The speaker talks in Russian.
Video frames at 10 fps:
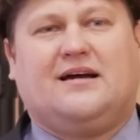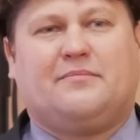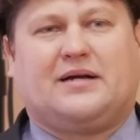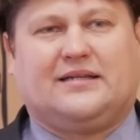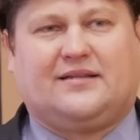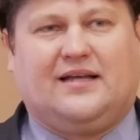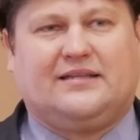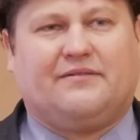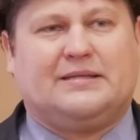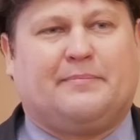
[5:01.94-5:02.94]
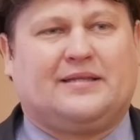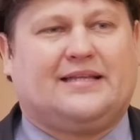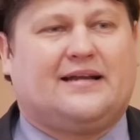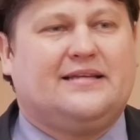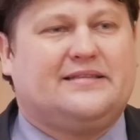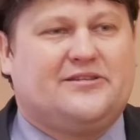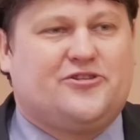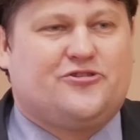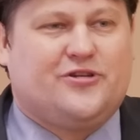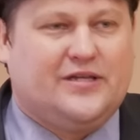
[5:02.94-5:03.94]
самка откладывает полторы
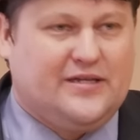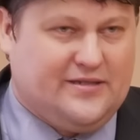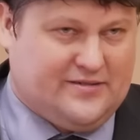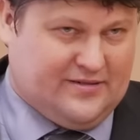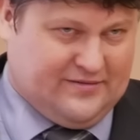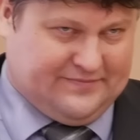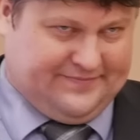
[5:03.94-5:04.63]
тысячи яиц.